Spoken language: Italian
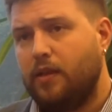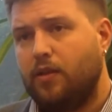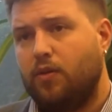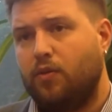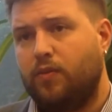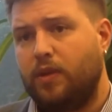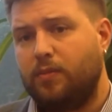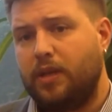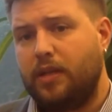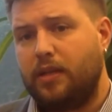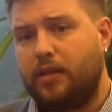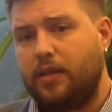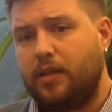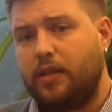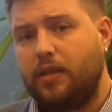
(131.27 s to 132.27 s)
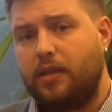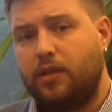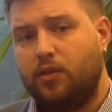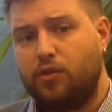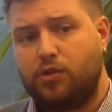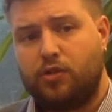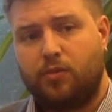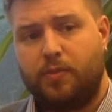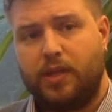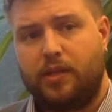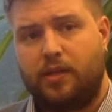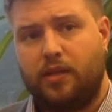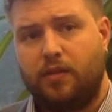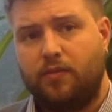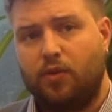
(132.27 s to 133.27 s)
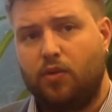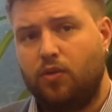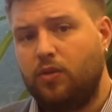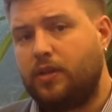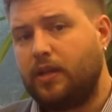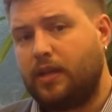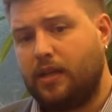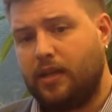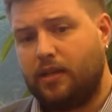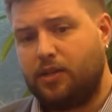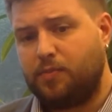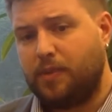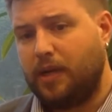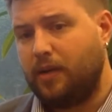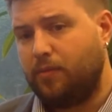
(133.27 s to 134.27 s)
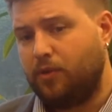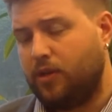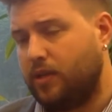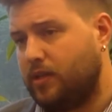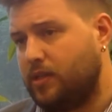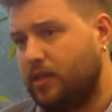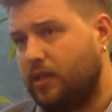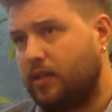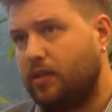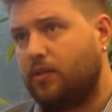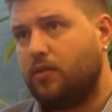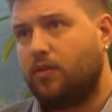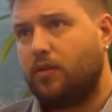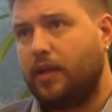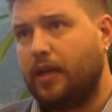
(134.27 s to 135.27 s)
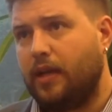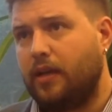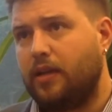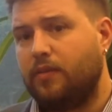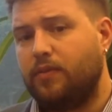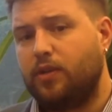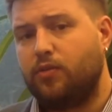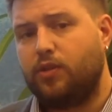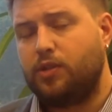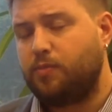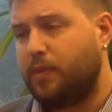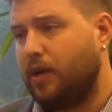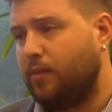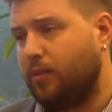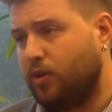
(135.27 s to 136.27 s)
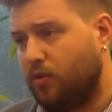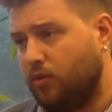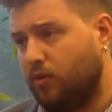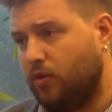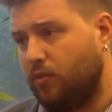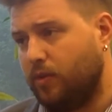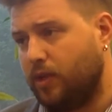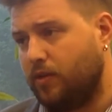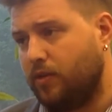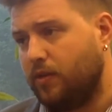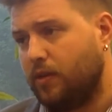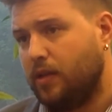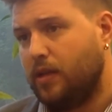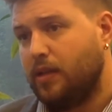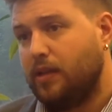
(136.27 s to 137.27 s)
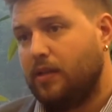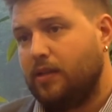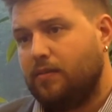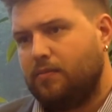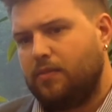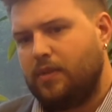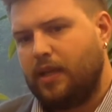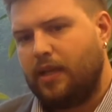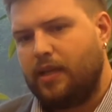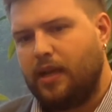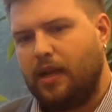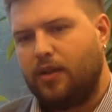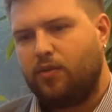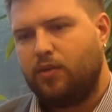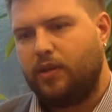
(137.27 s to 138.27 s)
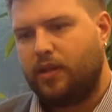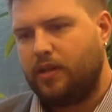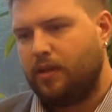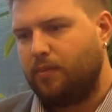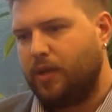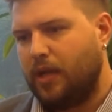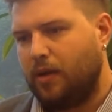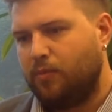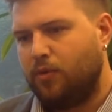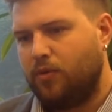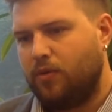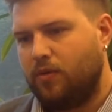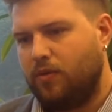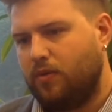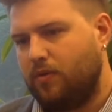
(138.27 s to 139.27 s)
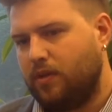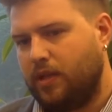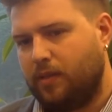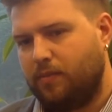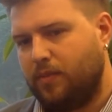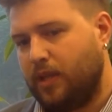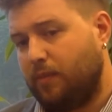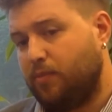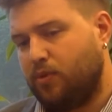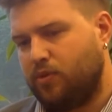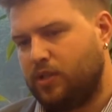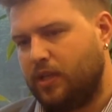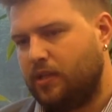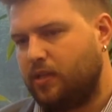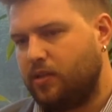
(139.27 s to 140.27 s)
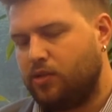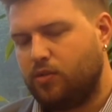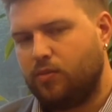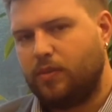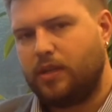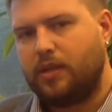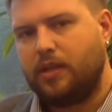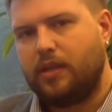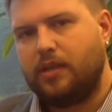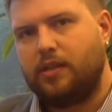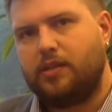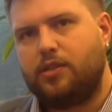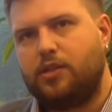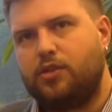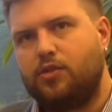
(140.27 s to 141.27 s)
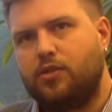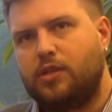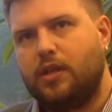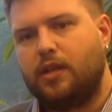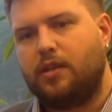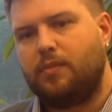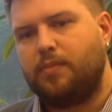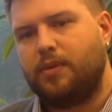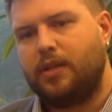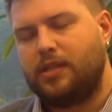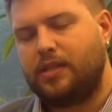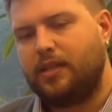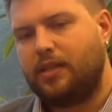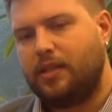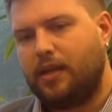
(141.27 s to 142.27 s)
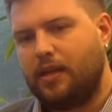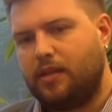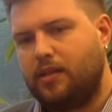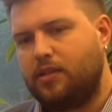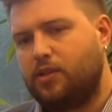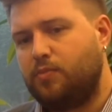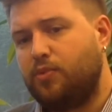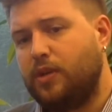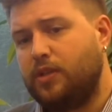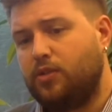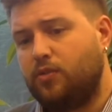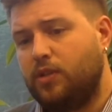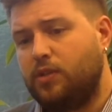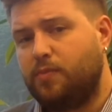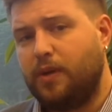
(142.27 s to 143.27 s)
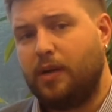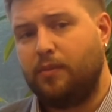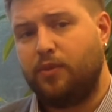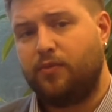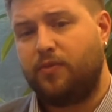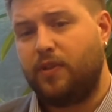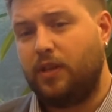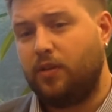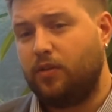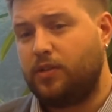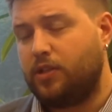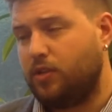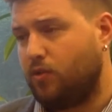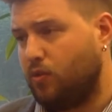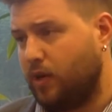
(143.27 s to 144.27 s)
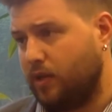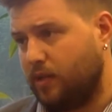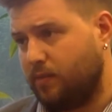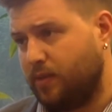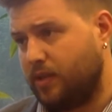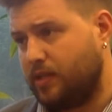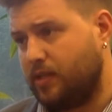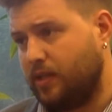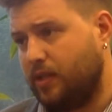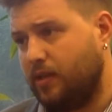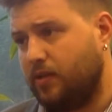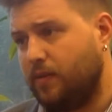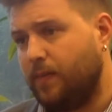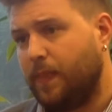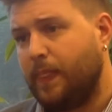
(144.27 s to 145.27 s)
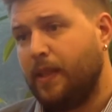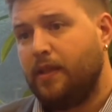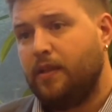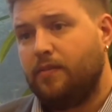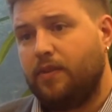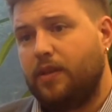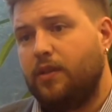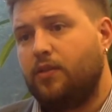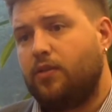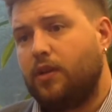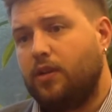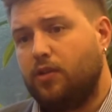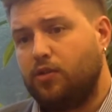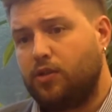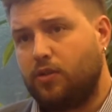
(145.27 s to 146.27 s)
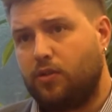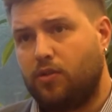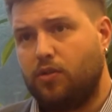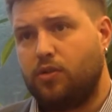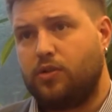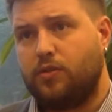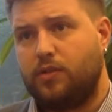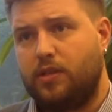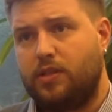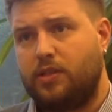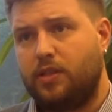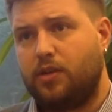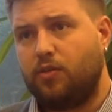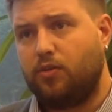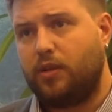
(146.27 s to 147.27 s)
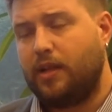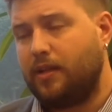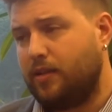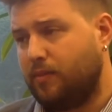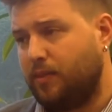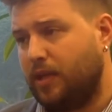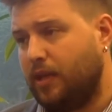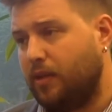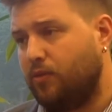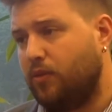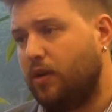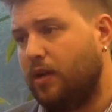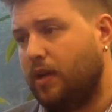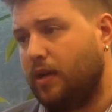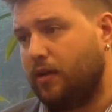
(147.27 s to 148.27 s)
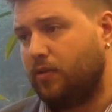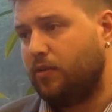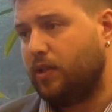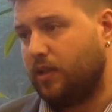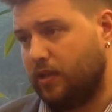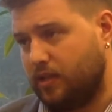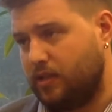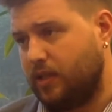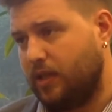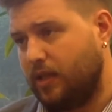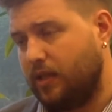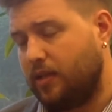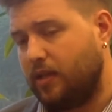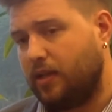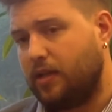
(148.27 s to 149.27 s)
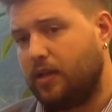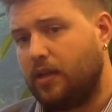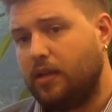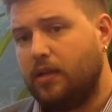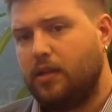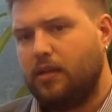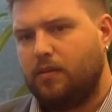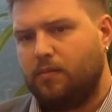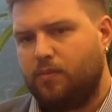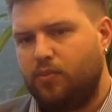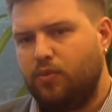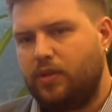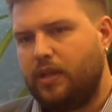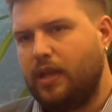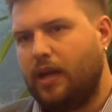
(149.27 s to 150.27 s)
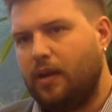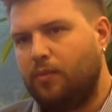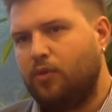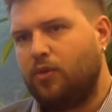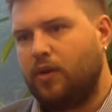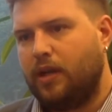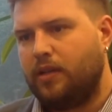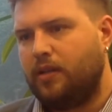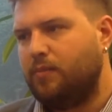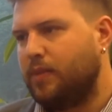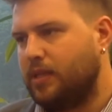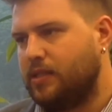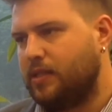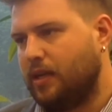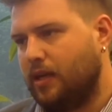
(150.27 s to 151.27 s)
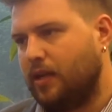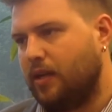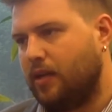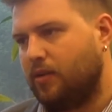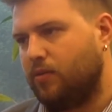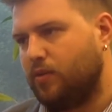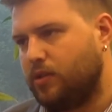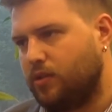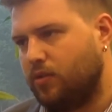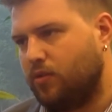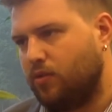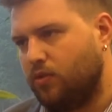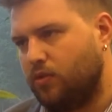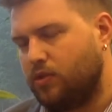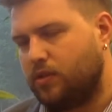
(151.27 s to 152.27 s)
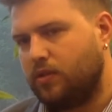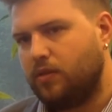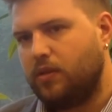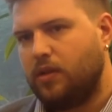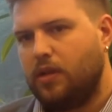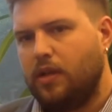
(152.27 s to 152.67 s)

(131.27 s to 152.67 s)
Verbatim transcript: Ovviamente il nostro obiettivo, oltre che al risparmio energetico, è anche avere un risparmio economico dai calcoli che abbiamo, dai, dai progetti insomma, che ci sono stati presentati, ci può essere un risparmio fino al 50%, vedendo che il nostro costo è di circa 80.000 euro all'anno di energia elettrica puntiamo a dimezzare questo costo.